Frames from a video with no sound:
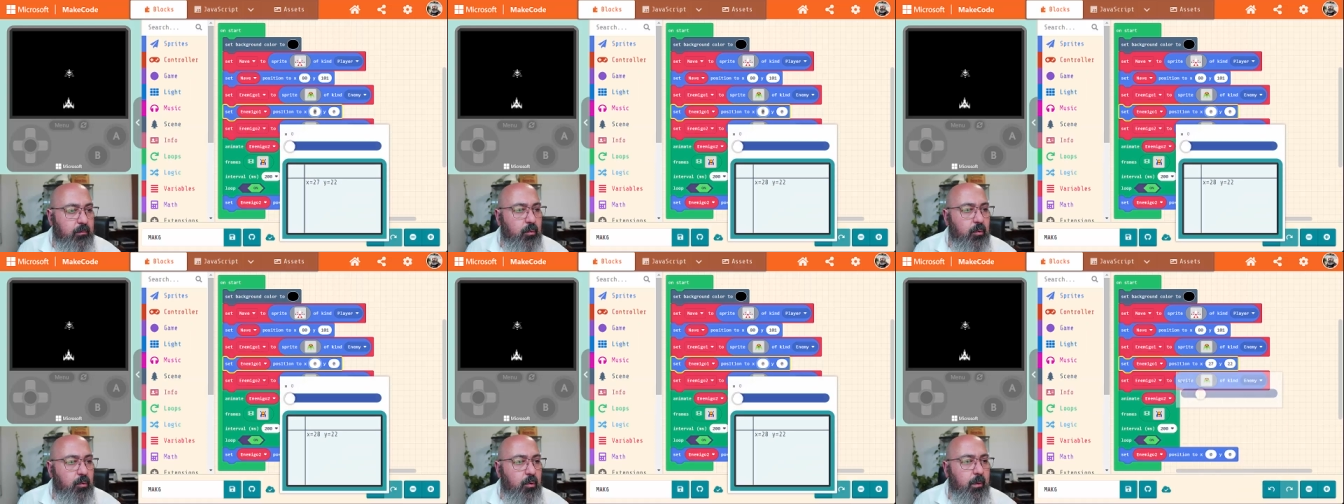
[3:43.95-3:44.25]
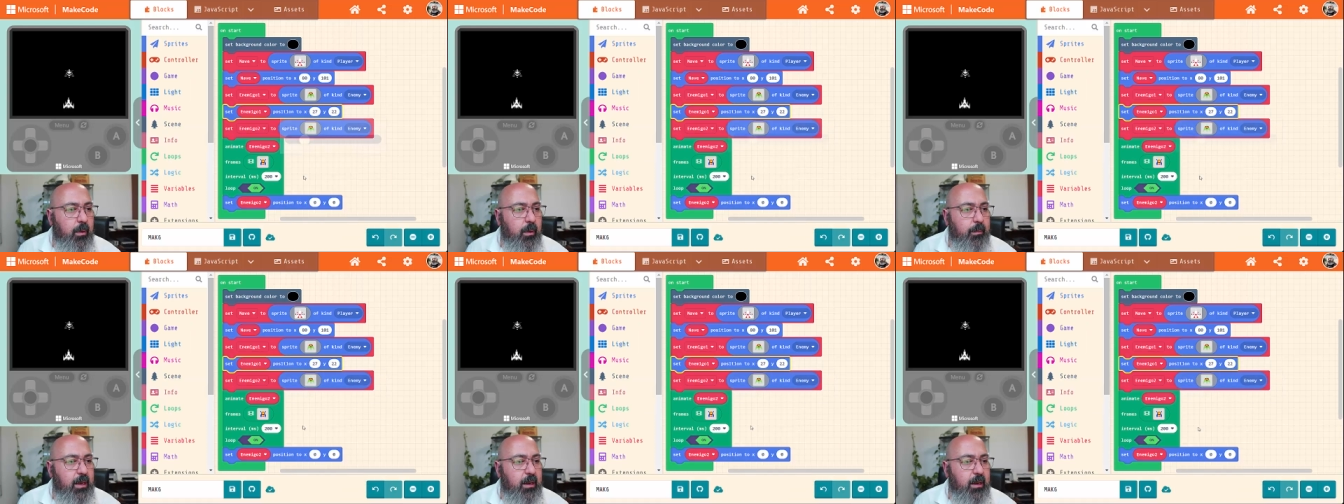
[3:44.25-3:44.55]
Uno
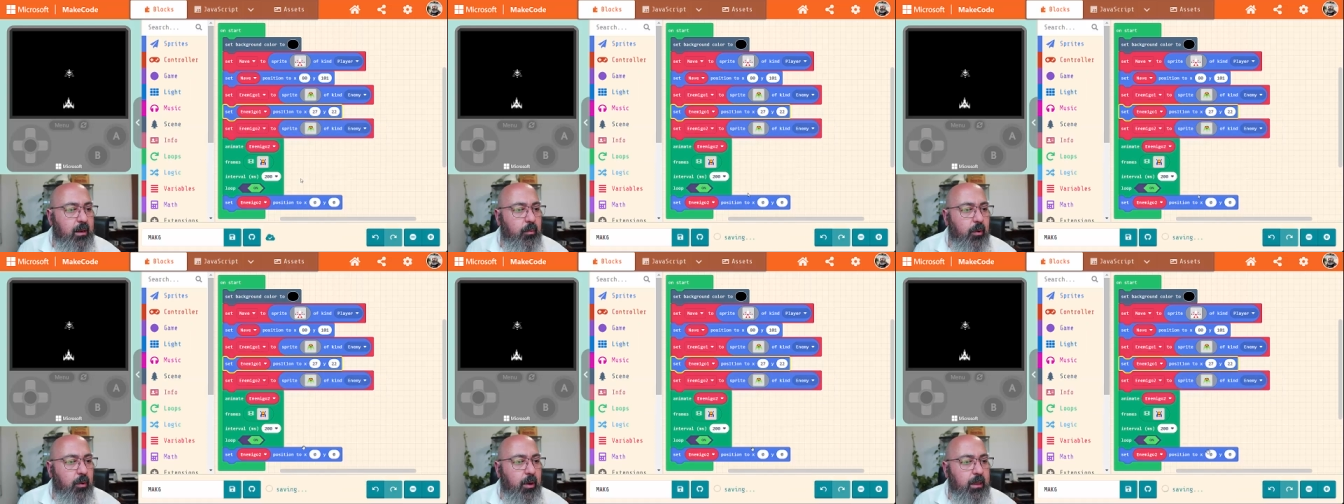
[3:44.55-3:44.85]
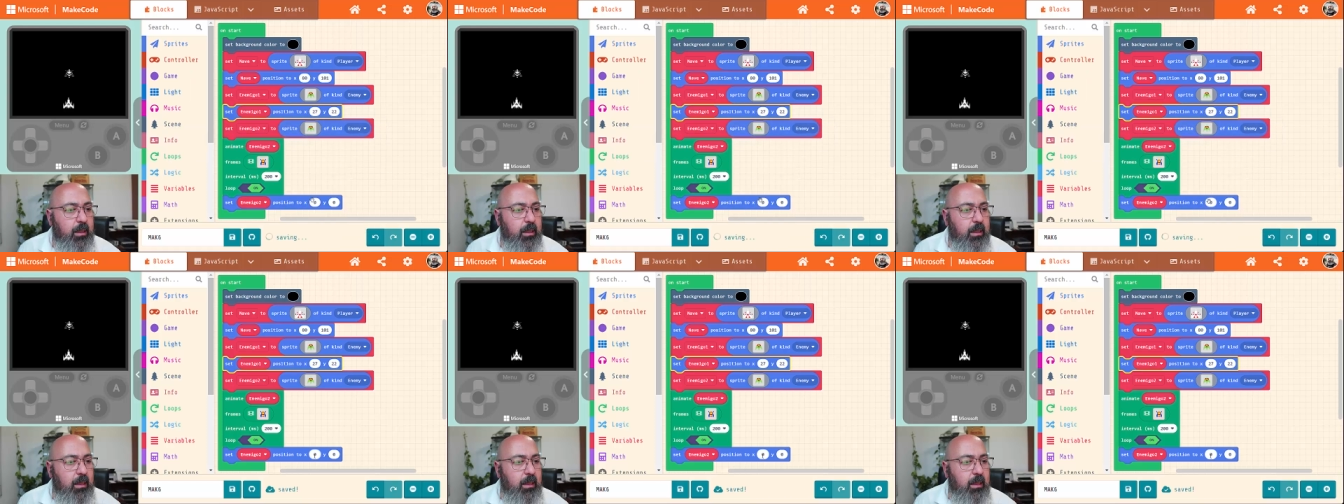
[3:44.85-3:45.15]
va a venir por
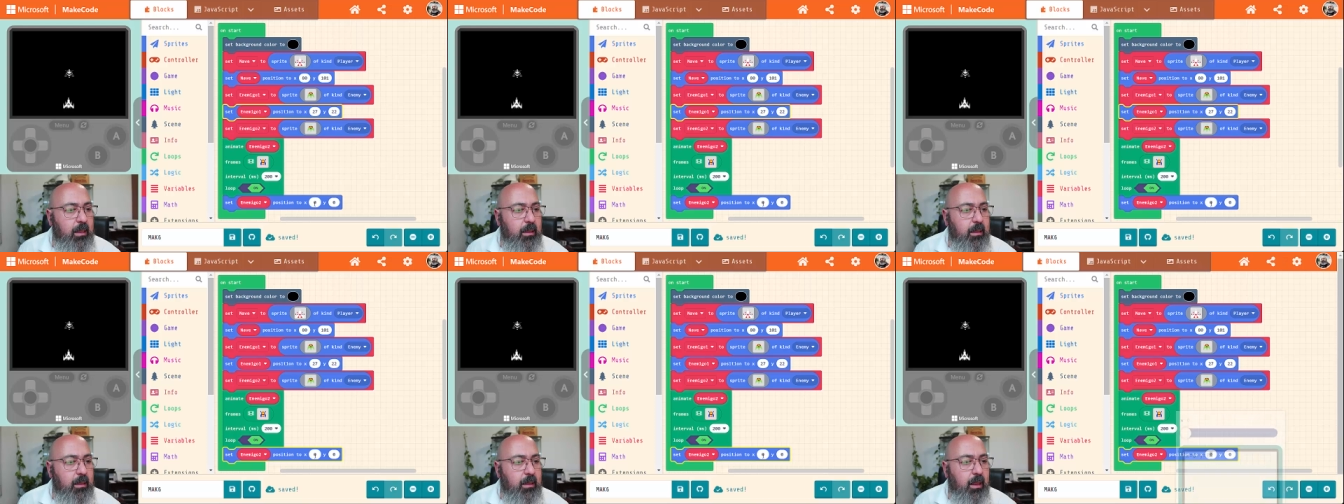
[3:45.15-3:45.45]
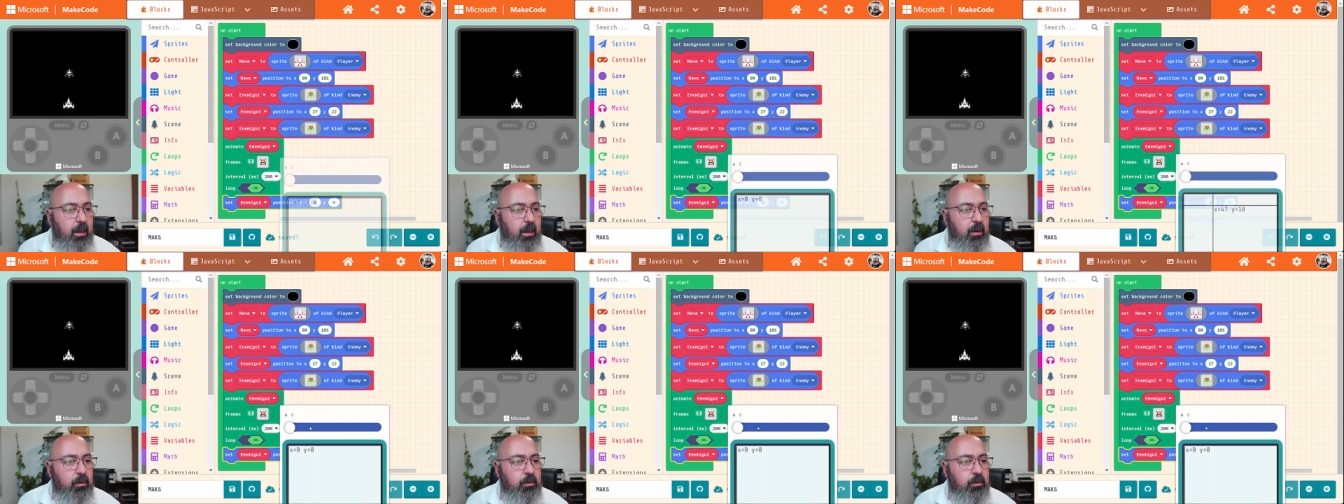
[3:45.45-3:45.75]
aquí
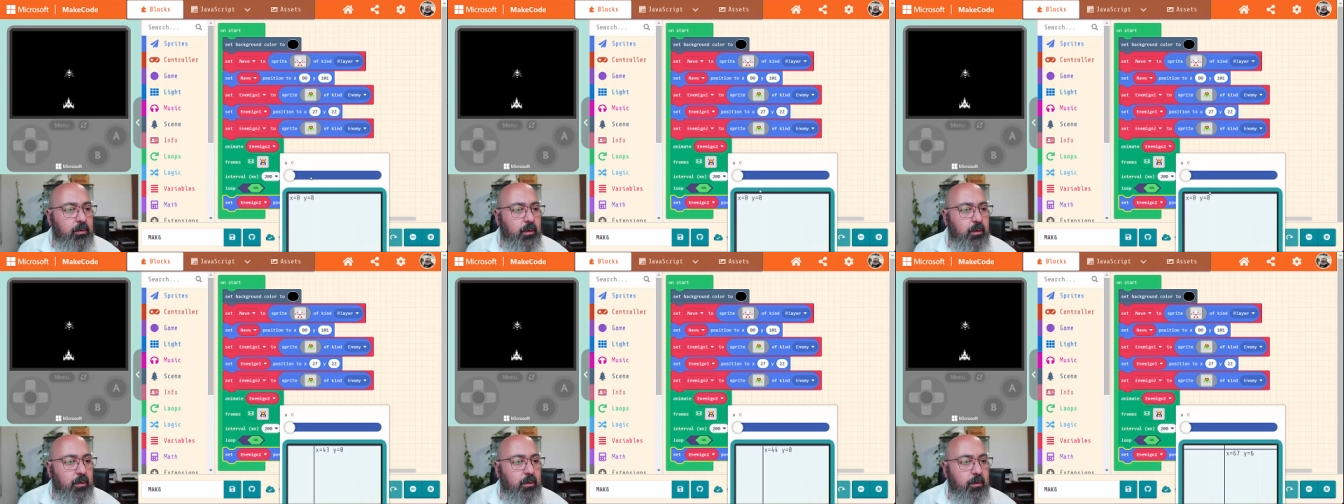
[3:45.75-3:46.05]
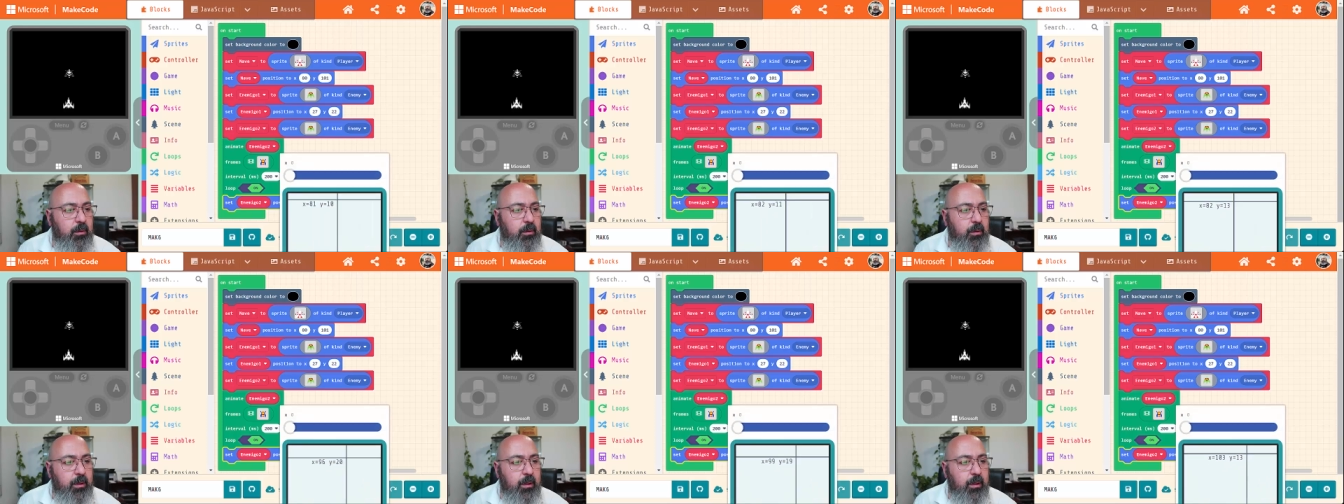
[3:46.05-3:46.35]
y el
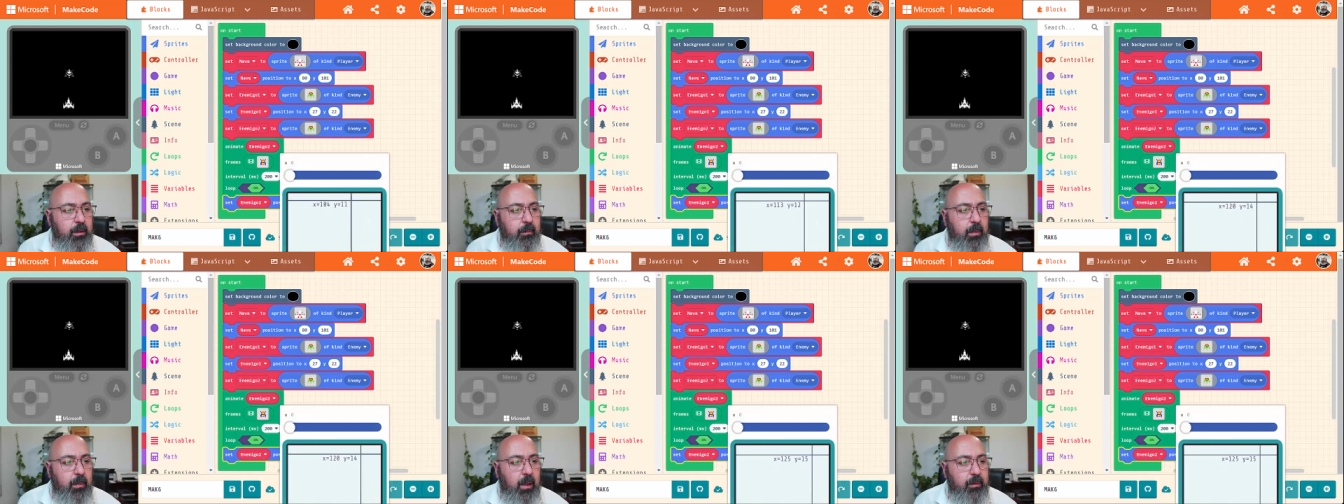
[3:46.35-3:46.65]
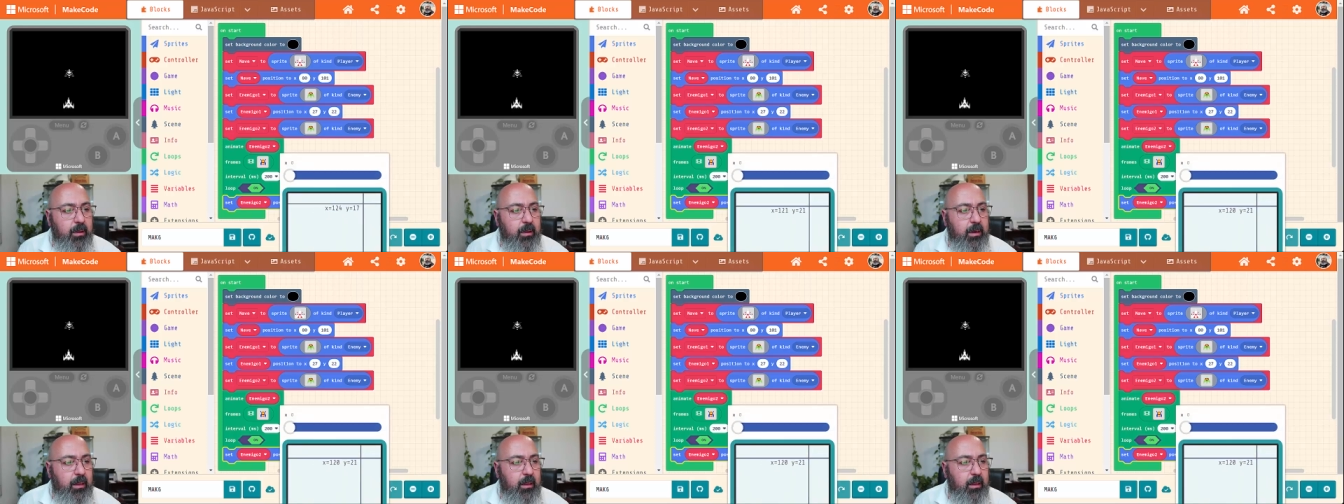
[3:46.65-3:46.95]
otro va a
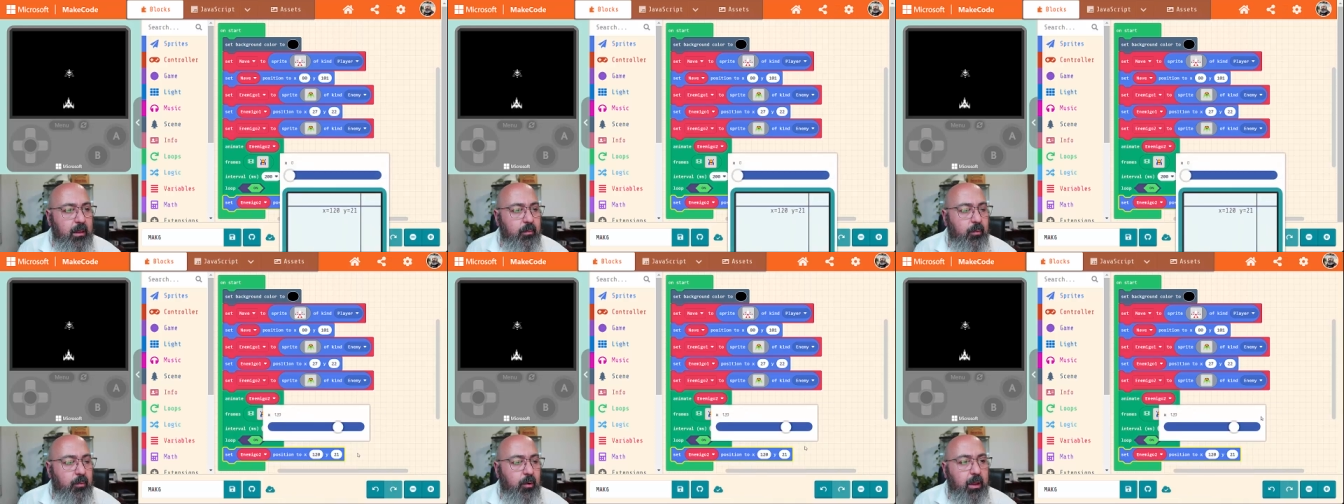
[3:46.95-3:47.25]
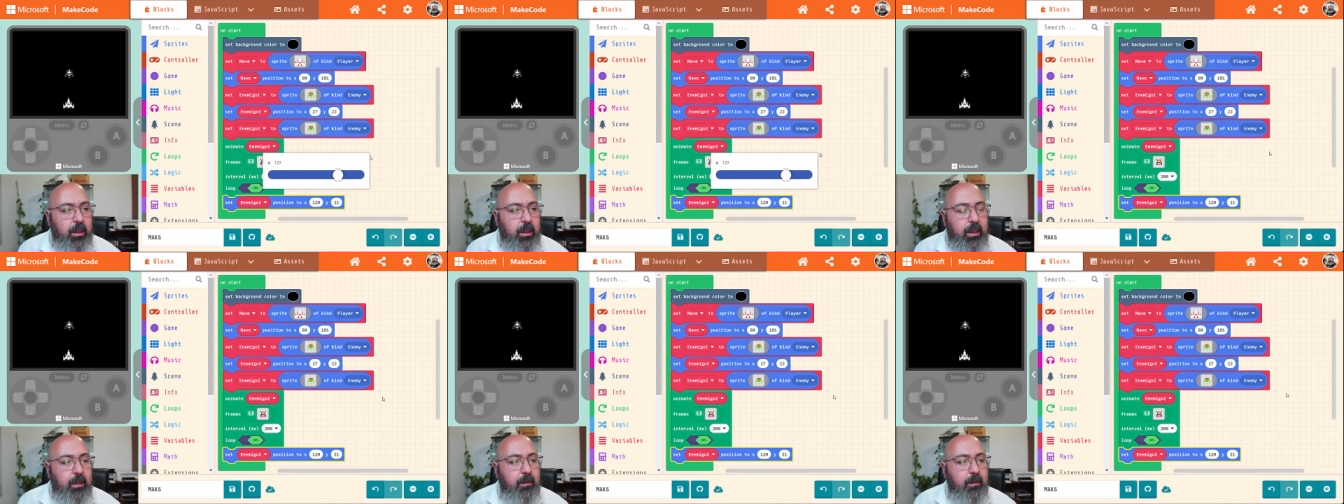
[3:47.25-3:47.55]
venir por
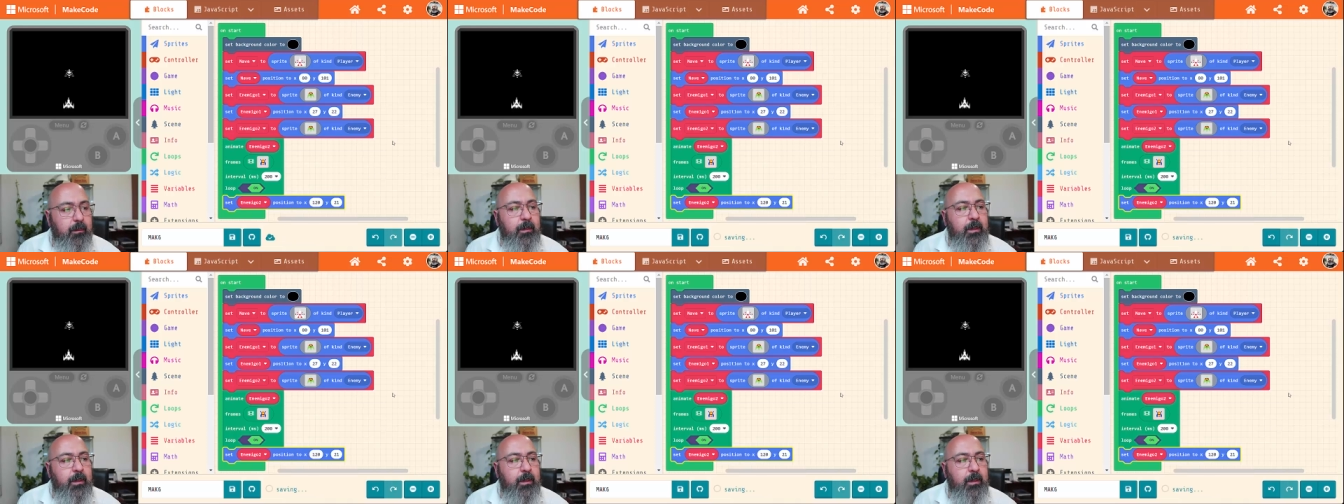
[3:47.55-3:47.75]
aquí.